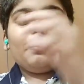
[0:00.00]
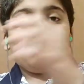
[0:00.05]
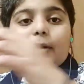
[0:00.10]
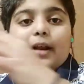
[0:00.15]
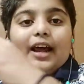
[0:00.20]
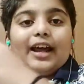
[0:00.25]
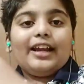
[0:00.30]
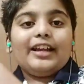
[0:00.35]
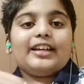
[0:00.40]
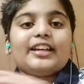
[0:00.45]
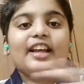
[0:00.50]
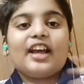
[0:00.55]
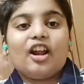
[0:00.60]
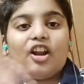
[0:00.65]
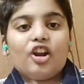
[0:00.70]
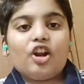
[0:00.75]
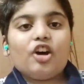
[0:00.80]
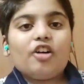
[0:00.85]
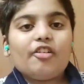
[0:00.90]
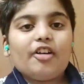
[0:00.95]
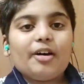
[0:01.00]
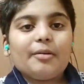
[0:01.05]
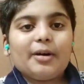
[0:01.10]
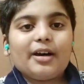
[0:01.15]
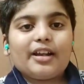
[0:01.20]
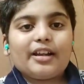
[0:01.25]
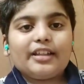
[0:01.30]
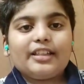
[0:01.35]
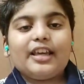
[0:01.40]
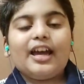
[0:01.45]
பிரைட் எல்லோவாக
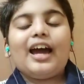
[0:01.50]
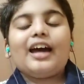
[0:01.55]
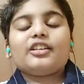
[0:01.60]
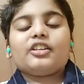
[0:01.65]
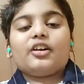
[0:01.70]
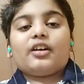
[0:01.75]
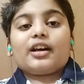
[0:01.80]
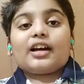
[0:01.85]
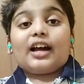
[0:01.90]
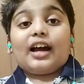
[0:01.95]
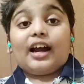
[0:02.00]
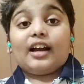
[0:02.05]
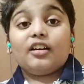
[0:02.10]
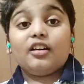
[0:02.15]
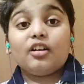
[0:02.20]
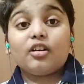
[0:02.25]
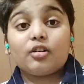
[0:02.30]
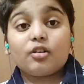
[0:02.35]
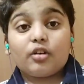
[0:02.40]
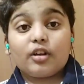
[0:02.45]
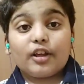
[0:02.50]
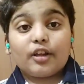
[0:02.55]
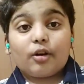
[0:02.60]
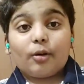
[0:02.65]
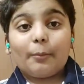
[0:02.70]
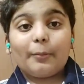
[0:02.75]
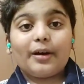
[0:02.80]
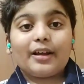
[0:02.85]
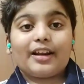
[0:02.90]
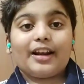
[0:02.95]
மாறுது அதோட கண்ணு கூட
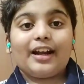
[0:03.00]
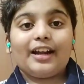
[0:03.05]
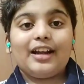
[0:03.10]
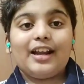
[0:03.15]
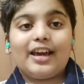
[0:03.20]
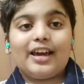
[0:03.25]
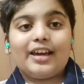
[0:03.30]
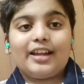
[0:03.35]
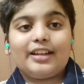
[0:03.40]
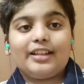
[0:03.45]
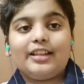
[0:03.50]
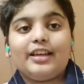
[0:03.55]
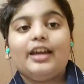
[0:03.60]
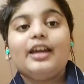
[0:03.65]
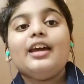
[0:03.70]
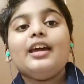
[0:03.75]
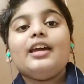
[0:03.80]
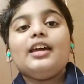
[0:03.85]
ரொம்ப ரெட் ஆயிடுது